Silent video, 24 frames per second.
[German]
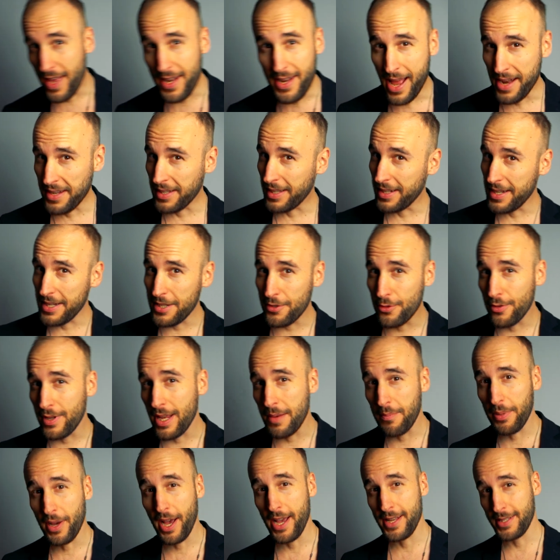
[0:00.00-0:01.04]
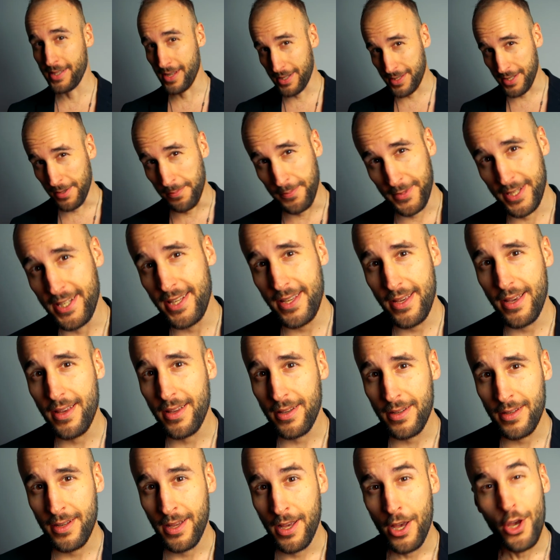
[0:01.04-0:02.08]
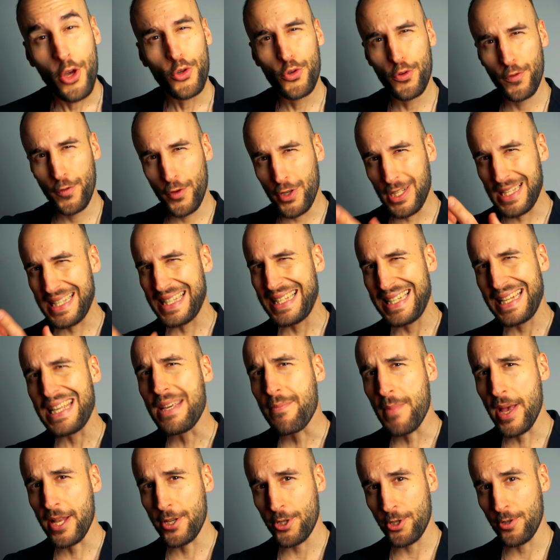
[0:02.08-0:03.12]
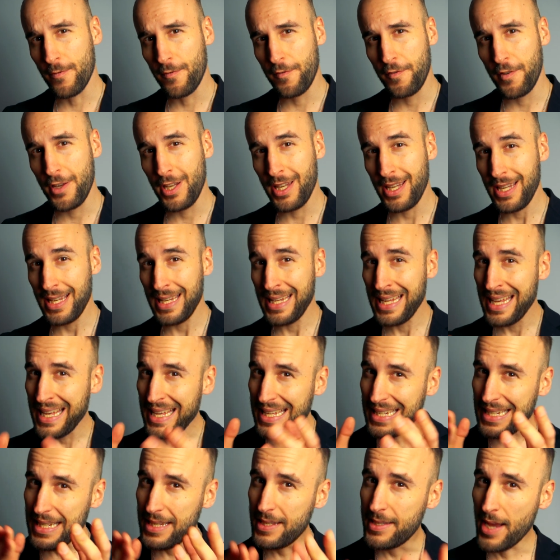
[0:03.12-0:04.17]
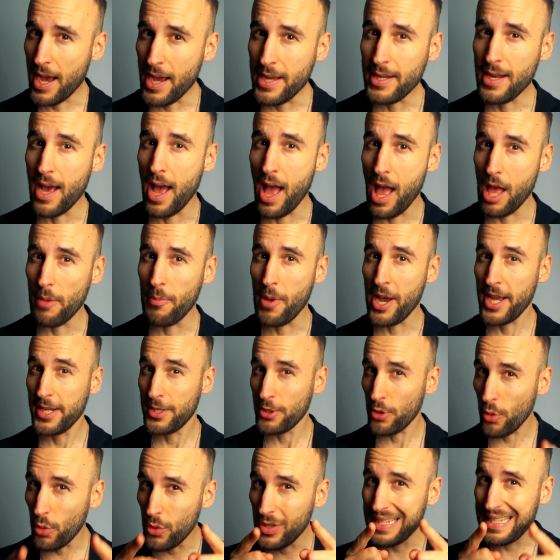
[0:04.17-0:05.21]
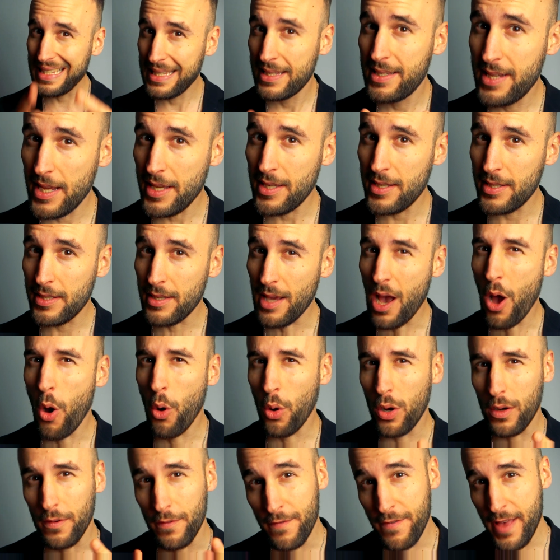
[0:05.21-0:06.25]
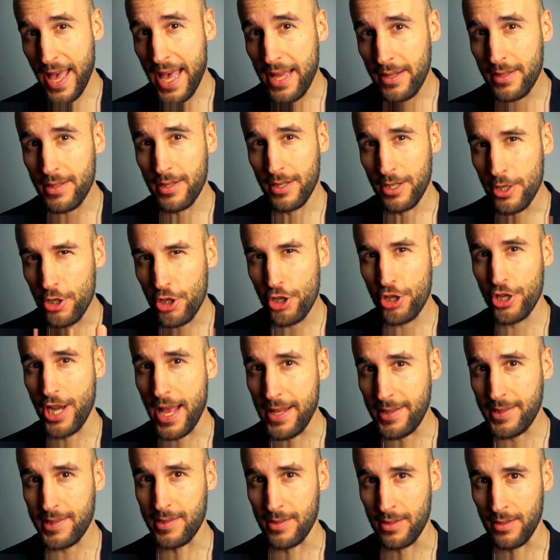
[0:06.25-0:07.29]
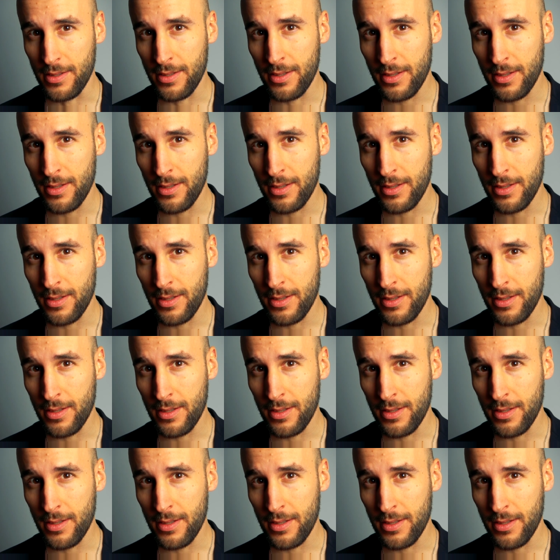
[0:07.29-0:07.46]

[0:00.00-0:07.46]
werden andere nicht nur den Preis akzeptieren, du wirst die Menschen finden, die deine Arbeit und dich auch wertschätzen.